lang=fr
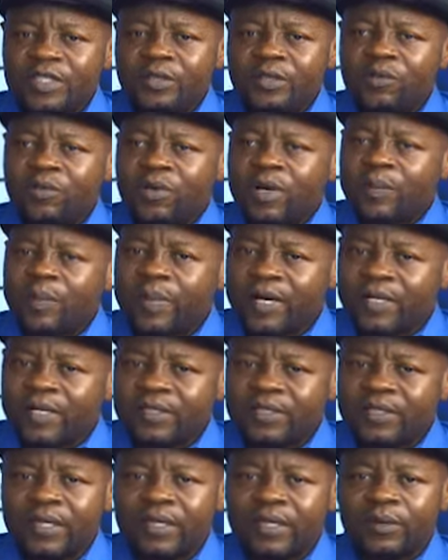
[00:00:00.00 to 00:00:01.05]
lui
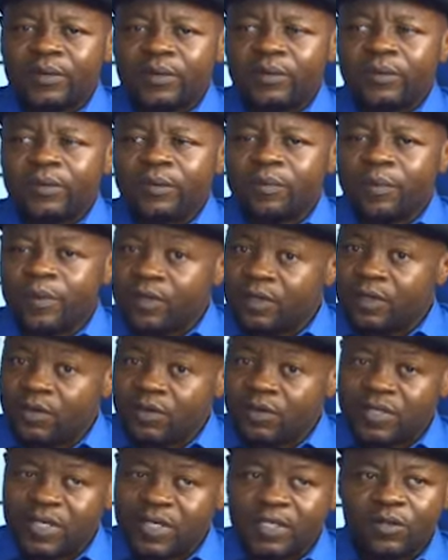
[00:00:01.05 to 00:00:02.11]
appartient de prendre
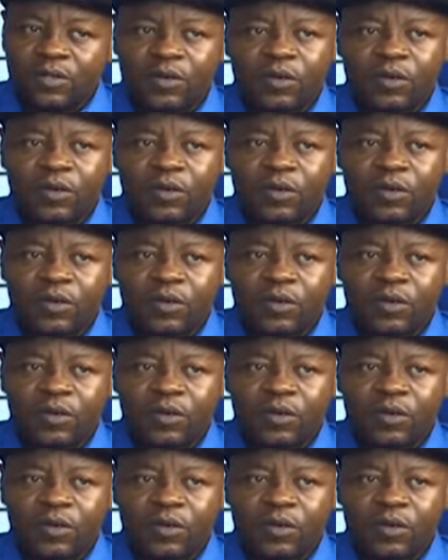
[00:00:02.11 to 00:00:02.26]
conscience.